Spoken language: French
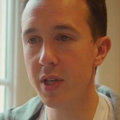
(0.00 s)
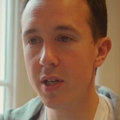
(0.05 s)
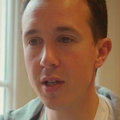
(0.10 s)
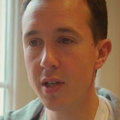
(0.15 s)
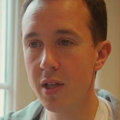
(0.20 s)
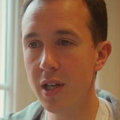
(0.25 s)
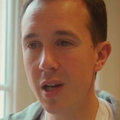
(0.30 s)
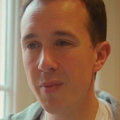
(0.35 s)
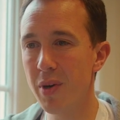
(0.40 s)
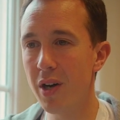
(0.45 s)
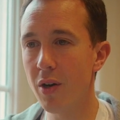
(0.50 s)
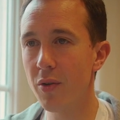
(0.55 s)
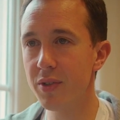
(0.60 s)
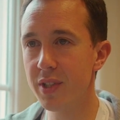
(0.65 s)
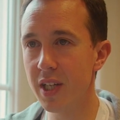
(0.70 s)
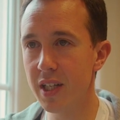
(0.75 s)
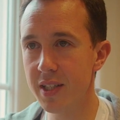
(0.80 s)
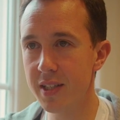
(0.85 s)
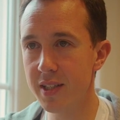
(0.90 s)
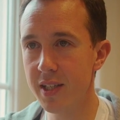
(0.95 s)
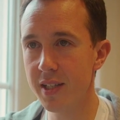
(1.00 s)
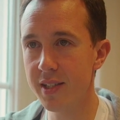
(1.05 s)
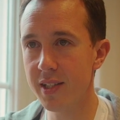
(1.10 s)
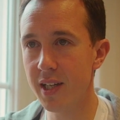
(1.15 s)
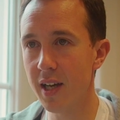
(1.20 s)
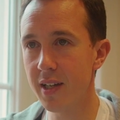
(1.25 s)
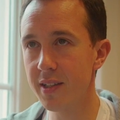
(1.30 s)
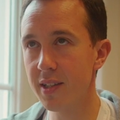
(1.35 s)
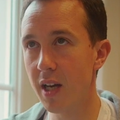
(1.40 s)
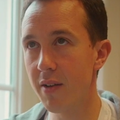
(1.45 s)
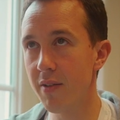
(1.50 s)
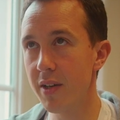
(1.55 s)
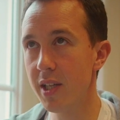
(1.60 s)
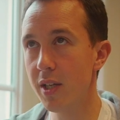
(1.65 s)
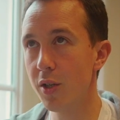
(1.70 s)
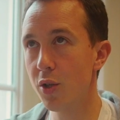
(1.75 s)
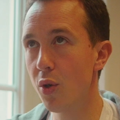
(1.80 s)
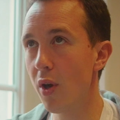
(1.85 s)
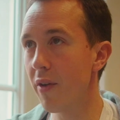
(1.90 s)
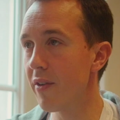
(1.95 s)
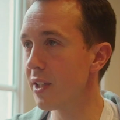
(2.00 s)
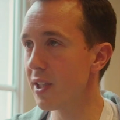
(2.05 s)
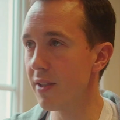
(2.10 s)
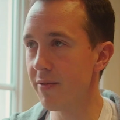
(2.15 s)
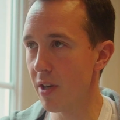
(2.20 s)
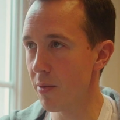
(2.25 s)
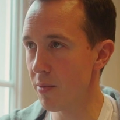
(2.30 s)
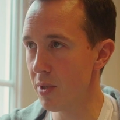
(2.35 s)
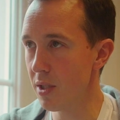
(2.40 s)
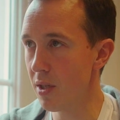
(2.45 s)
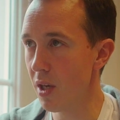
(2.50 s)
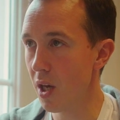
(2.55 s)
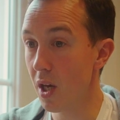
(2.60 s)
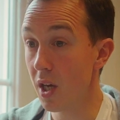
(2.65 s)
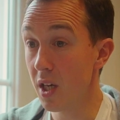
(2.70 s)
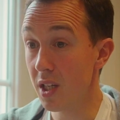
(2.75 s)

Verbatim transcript: euh, la parentalité, serait à travailler qu'avec des familles